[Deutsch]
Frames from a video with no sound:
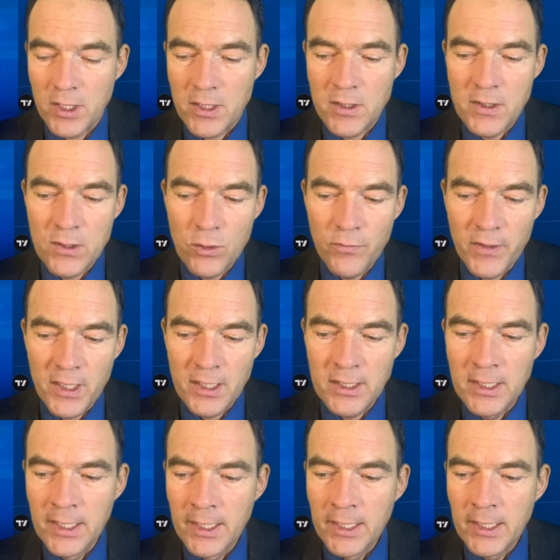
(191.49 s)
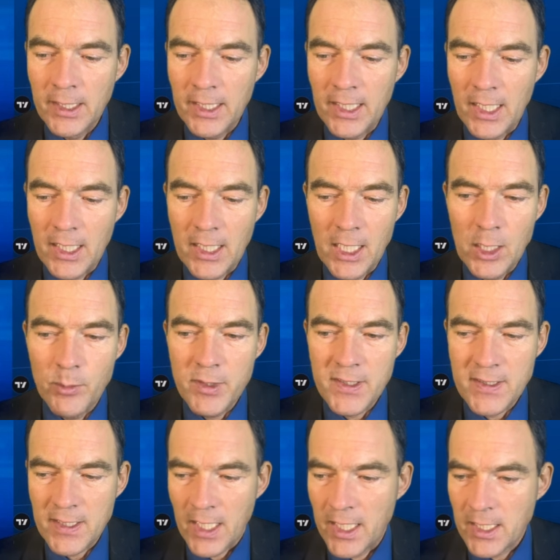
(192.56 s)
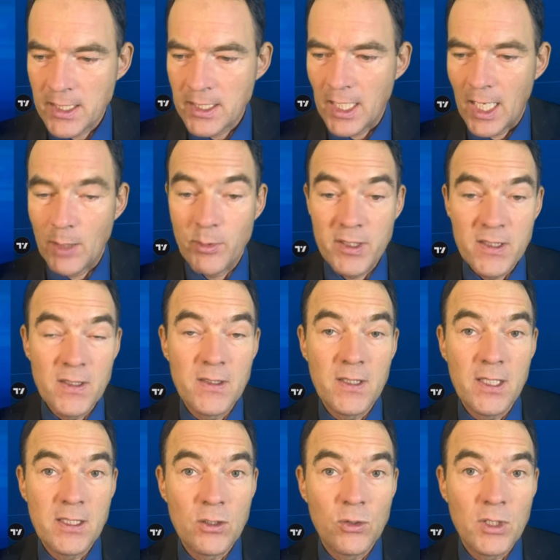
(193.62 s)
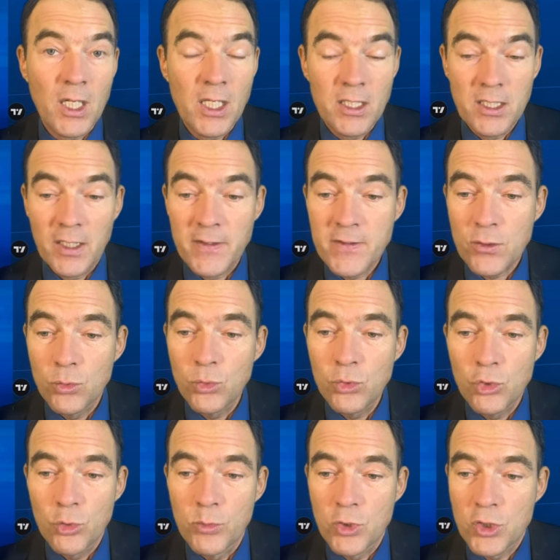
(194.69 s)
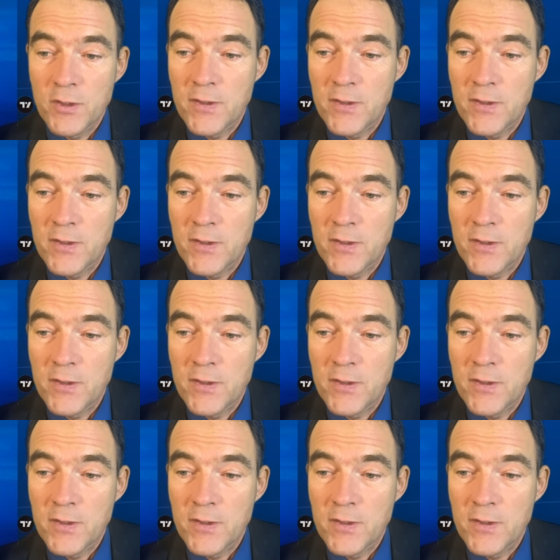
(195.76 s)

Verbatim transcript: Also insofern eher gelbes Zeichen, aber es ist saisonal ganz untypisch.